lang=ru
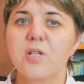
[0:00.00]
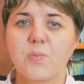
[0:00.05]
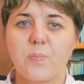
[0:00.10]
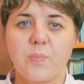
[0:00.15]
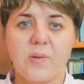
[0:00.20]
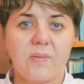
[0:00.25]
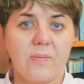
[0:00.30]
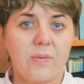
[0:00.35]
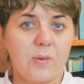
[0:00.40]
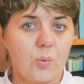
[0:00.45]

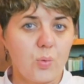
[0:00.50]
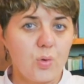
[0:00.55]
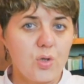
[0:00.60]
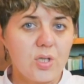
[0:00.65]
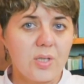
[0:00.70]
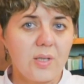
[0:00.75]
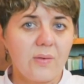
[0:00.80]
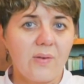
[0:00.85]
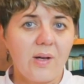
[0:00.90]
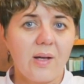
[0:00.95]

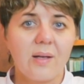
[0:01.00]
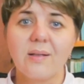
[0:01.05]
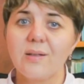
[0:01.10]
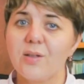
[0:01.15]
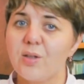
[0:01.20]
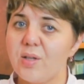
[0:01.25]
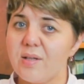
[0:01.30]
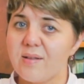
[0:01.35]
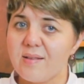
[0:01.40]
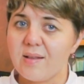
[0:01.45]
межпозвоночного
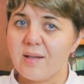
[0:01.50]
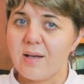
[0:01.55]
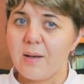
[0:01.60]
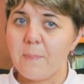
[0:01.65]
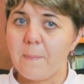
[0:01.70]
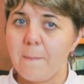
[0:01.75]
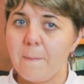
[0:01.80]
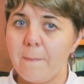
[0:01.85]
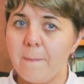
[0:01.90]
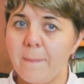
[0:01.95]
диска.
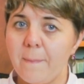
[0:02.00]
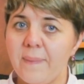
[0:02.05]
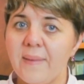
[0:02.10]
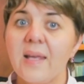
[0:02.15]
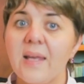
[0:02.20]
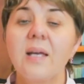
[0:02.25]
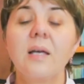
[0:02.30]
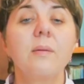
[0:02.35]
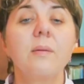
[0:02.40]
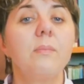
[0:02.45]

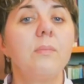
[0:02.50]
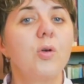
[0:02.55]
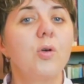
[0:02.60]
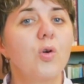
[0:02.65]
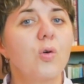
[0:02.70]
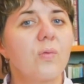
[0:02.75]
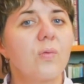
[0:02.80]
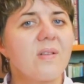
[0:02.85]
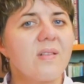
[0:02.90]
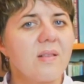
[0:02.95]

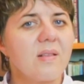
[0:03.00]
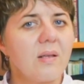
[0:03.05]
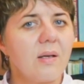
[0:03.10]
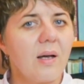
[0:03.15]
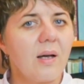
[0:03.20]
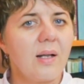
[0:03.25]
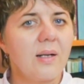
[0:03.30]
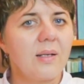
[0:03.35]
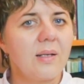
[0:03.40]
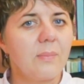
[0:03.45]

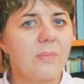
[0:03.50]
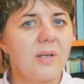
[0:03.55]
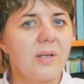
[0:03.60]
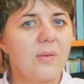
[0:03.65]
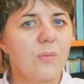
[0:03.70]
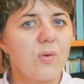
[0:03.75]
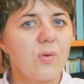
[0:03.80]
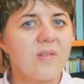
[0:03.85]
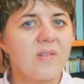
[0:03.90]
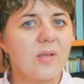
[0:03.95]
Миофасциальный
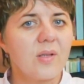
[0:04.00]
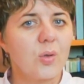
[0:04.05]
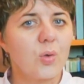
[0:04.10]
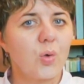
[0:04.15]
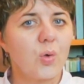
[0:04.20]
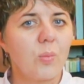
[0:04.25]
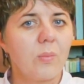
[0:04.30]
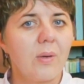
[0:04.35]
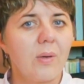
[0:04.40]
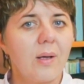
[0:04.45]
болевой
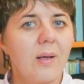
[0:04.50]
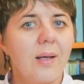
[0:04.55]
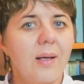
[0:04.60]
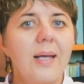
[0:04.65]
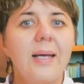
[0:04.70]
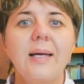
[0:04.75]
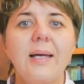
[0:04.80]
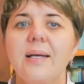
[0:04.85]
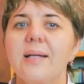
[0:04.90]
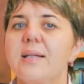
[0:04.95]
синдром –
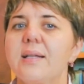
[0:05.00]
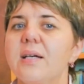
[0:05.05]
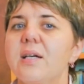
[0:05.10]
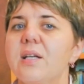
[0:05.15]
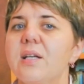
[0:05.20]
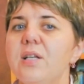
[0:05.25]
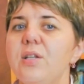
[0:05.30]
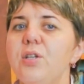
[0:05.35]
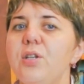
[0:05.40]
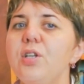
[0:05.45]
это
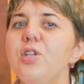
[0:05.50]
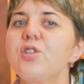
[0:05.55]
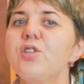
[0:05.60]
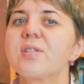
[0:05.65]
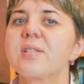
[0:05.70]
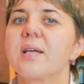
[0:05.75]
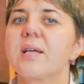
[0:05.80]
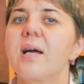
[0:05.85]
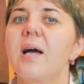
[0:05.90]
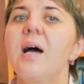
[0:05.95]

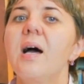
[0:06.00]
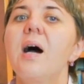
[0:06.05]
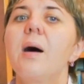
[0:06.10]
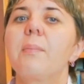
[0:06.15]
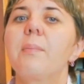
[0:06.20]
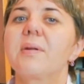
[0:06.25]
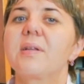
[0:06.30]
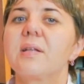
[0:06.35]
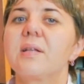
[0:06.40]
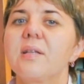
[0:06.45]
хроническое
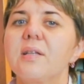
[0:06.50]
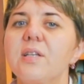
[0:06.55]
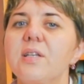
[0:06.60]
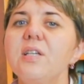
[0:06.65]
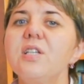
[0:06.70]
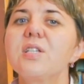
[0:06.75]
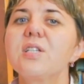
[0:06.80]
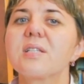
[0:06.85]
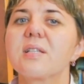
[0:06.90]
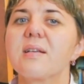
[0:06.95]

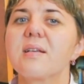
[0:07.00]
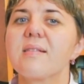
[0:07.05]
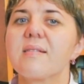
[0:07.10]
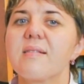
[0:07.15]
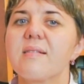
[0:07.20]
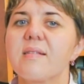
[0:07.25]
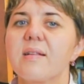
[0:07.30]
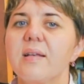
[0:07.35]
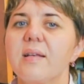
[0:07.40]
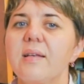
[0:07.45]
патологическое
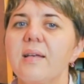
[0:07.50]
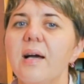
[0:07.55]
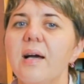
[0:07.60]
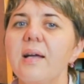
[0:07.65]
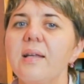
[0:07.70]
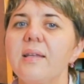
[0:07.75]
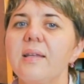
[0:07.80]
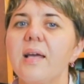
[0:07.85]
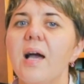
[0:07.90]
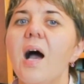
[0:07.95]

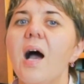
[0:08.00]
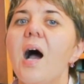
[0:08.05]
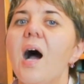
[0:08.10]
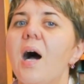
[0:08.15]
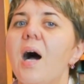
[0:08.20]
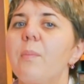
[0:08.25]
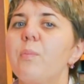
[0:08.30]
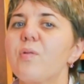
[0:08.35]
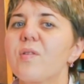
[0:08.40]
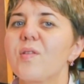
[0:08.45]
состояние,
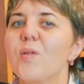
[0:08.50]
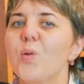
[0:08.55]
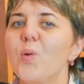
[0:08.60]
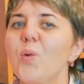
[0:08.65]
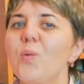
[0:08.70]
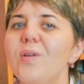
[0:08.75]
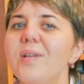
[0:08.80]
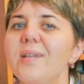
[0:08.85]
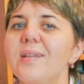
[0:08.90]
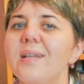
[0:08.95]

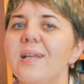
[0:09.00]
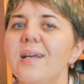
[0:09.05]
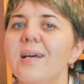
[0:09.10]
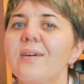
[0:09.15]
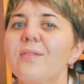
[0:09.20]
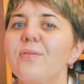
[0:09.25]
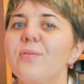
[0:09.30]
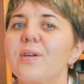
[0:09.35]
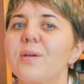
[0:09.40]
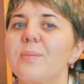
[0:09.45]
обусловленное
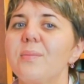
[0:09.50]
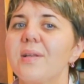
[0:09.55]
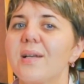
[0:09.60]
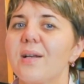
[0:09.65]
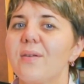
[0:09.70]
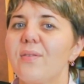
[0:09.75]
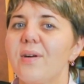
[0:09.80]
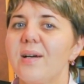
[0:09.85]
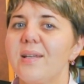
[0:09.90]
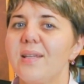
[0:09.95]

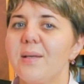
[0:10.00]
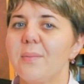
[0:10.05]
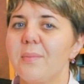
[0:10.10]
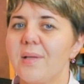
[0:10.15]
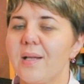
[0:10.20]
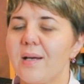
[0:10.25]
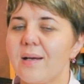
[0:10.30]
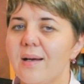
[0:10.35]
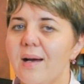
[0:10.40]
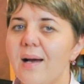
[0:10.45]
формированием
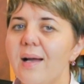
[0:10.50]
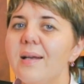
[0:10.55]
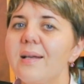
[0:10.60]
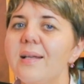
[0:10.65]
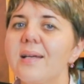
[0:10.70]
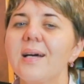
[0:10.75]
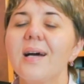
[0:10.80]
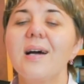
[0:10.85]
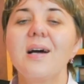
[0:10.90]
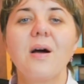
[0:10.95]

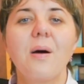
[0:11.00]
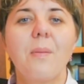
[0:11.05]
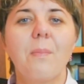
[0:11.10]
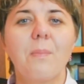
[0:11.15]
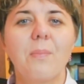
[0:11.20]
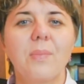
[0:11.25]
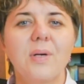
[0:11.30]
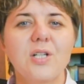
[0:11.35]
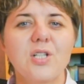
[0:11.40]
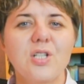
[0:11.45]
локальных
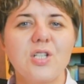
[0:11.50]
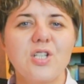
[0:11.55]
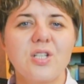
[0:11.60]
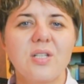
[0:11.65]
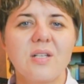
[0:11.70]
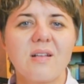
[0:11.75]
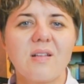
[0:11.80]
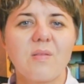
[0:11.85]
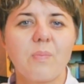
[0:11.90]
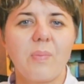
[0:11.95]

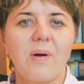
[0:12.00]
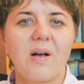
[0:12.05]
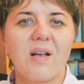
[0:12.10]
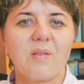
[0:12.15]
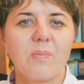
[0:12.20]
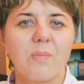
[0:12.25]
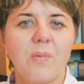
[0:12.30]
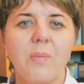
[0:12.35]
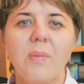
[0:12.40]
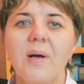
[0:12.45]
мышечных
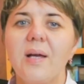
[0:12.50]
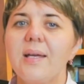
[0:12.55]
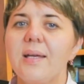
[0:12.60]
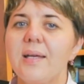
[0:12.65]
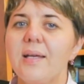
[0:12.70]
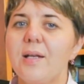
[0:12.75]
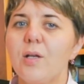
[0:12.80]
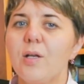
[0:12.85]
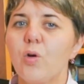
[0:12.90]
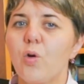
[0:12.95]
спазмов
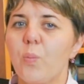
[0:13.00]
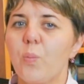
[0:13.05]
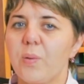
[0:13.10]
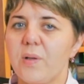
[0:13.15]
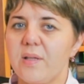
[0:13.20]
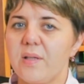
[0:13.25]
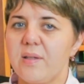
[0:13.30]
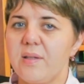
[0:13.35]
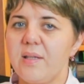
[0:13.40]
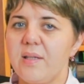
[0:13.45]
или
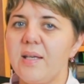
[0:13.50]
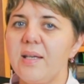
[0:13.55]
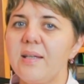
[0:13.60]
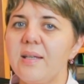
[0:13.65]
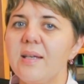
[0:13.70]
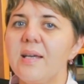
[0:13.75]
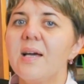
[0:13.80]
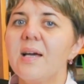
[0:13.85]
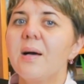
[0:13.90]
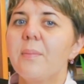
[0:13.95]

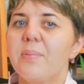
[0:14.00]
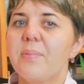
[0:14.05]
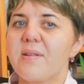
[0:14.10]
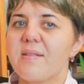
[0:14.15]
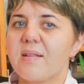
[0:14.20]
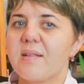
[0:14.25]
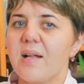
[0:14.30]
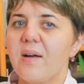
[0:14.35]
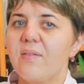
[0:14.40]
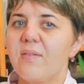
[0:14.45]
уплотнений,
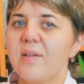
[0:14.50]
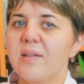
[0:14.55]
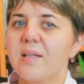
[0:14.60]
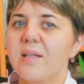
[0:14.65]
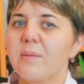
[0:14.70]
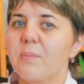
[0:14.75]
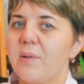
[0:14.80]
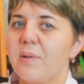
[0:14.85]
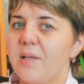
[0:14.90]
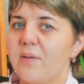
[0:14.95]
представленных
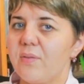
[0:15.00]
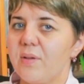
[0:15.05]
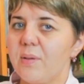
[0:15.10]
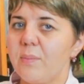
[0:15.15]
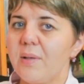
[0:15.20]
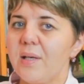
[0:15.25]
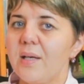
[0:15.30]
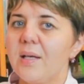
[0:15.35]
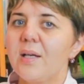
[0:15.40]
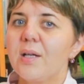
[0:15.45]

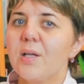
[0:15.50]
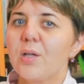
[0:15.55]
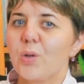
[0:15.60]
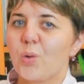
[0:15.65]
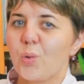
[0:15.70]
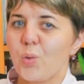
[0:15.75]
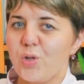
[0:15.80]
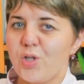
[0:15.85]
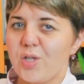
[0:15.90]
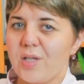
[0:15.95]
болевыми
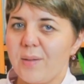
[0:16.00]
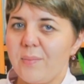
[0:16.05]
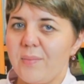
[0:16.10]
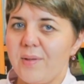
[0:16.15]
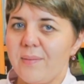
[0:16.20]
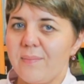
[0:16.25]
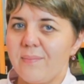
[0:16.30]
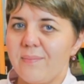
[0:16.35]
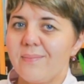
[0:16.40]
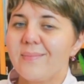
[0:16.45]

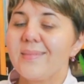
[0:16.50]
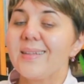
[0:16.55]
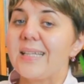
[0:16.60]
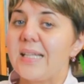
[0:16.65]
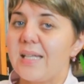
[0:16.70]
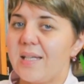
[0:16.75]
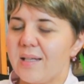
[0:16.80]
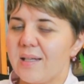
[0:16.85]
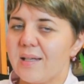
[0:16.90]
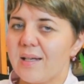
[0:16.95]
точками,
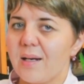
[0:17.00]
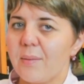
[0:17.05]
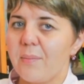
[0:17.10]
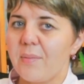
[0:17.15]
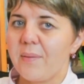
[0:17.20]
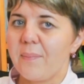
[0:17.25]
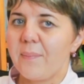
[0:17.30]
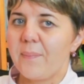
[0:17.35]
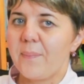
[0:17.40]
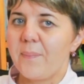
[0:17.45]

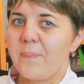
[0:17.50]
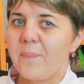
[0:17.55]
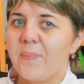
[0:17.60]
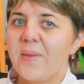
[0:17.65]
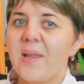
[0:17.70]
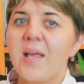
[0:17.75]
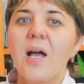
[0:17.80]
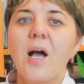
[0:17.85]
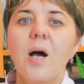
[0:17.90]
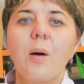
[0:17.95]
триггерами.
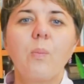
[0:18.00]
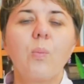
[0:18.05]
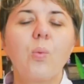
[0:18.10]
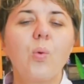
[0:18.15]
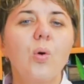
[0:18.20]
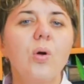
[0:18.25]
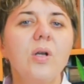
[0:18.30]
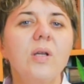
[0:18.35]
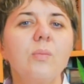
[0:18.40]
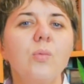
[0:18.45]

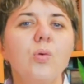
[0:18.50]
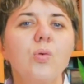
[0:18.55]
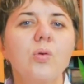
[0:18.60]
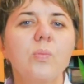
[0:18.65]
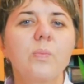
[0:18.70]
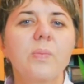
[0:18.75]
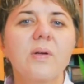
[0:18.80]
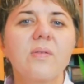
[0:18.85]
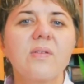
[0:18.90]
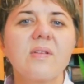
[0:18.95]
Боли
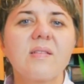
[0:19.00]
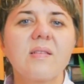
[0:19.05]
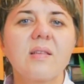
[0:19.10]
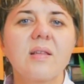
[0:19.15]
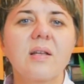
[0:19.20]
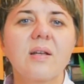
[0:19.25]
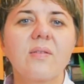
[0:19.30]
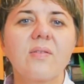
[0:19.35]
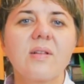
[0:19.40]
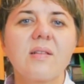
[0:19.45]
могут
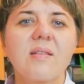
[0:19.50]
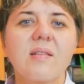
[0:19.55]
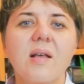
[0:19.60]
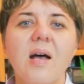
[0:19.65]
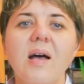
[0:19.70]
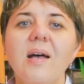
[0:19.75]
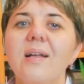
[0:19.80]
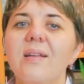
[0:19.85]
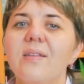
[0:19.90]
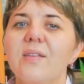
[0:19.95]

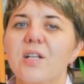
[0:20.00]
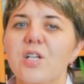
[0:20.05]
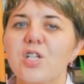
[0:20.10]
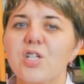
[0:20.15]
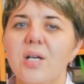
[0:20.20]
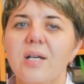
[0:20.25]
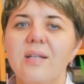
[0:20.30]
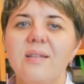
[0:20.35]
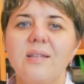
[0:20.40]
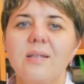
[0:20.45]
провоцироваться
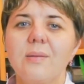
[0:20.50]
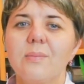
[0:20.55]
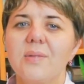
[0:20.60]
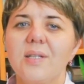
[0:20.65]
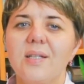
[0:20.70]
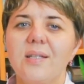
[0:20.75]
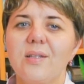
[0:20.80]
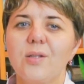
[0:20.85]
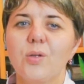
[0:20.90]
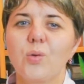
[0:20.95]
нажатием
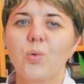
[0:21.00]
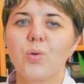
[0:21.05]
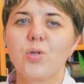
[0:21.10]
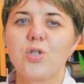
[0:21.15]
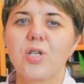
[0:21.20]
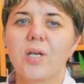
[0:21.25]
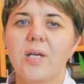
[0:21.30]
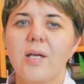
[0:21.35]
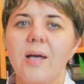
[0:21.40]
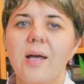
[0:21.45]
на эти
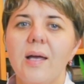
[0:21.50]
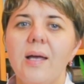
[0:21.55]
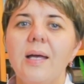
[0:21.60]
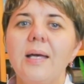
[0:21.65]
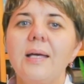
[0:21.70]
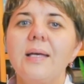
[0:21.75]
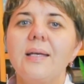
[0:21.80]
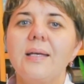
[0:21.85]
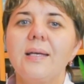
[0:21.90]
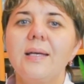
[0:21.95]
точки
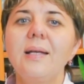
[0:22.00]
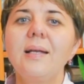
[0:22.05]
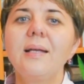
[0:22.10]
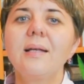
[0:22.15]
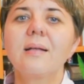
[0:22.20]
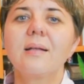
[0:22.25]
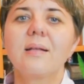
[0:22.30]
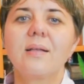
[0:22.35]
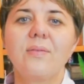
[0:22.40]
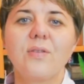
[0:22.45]

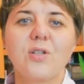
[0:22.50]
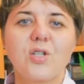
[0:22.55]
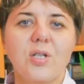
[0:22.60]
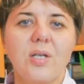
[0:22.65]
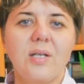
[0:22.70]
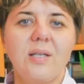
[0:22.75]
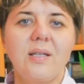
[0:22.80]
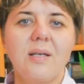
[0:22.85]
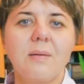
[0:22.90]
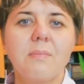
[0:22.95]
или
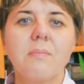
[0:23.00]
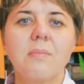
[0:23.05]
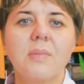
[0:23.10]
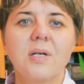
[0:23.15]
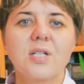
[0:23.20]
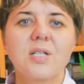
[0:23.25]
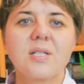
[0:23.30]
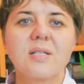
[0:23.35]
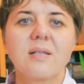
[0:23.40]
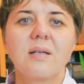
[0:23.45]
движением
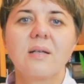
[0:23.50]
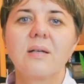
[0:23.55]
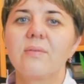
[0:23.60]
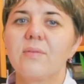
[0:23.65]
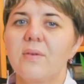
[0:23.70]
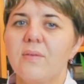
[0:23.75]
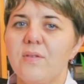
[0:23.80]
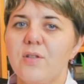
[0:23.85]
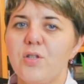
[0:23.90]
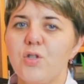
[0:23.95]
мышц,
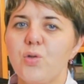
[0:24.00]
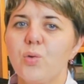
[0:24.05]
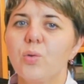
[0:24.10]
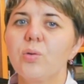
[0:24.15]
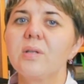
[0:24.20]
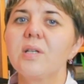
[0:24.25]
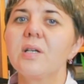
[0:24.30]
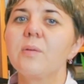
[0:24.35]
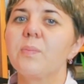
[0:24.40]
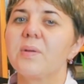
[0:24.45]

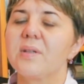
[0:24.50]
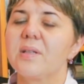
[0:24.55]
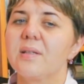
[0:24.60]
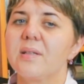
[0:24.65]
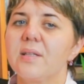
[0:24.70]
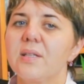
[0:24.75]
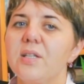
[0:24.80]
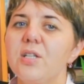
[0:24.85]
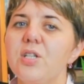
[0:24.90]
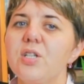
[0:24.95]
вовлеченных в
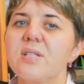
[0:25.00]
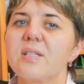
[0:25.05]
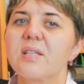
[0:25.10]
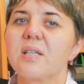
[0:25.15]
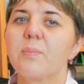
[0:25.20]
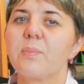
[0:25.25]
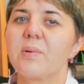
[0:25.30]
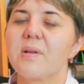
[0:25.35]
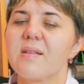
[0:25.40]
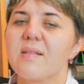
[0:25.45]

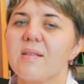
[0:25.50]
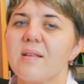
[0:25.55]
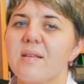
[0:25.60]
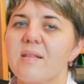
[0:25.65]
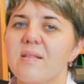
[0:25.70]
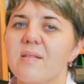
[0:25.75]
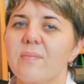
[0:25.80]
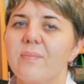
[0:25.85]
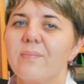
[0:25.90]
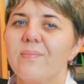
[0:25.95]
патологический
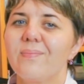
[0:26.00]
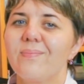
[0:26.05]
процесс,